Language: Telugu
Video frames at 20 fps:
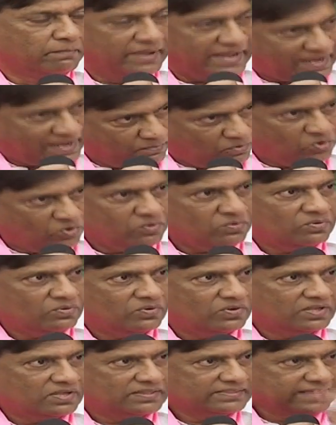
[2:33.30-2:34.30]
మేము
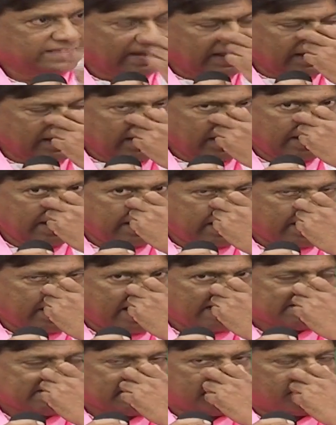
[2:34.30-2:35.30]
తెలంగాణ
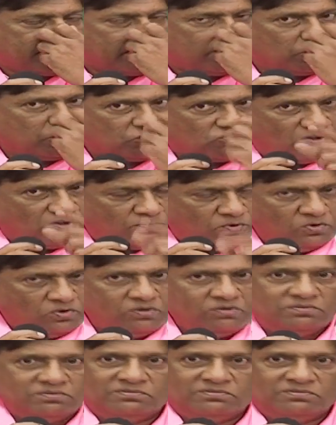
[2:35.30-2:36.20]
రాష్ట్ర ప్రభుత్వము